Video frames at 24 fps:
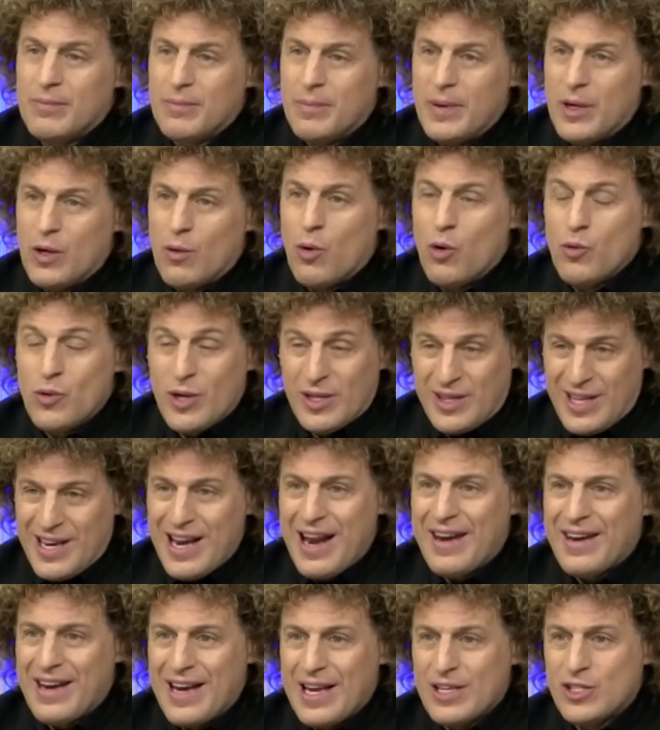pero volvió a
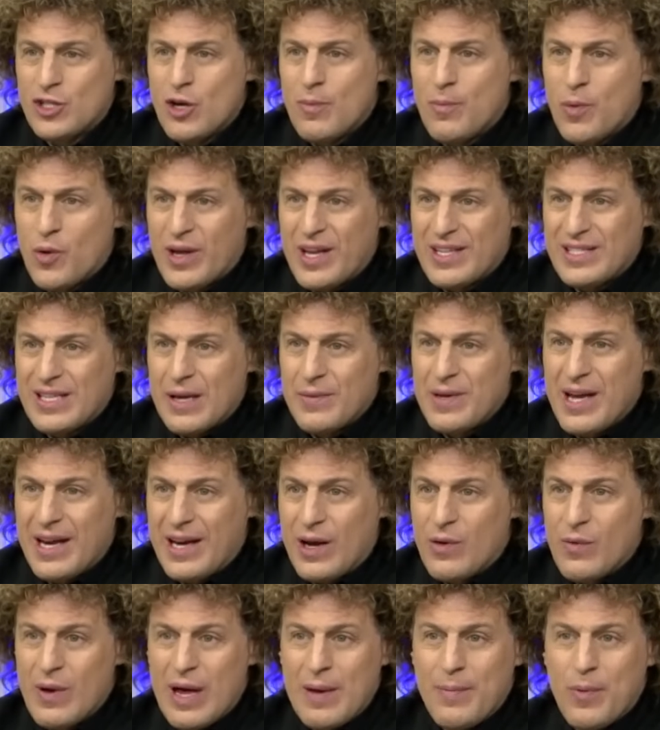tener relación porque sabía que
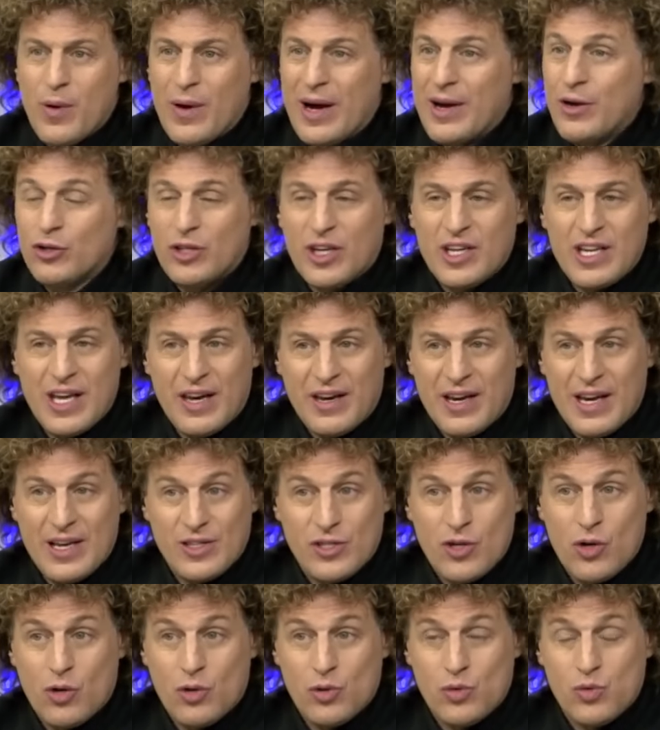en una época no tenía
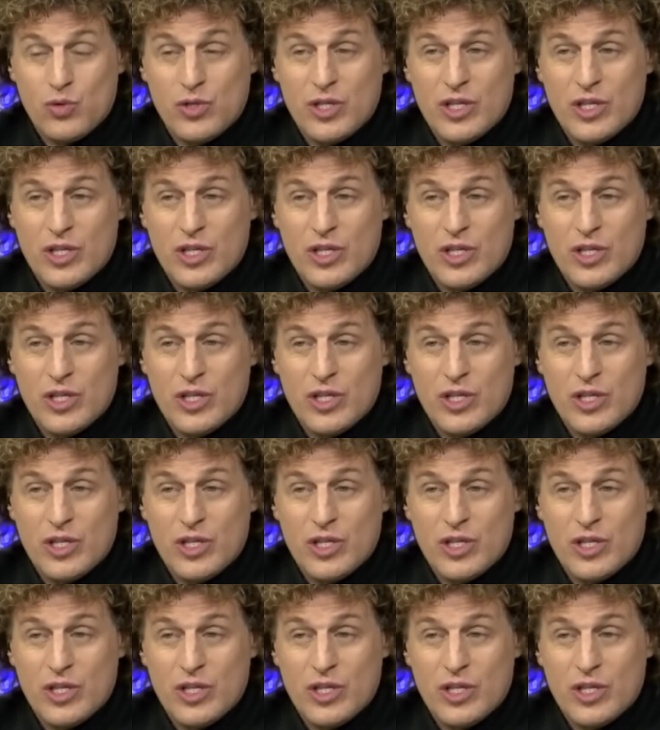relación con sus hijos.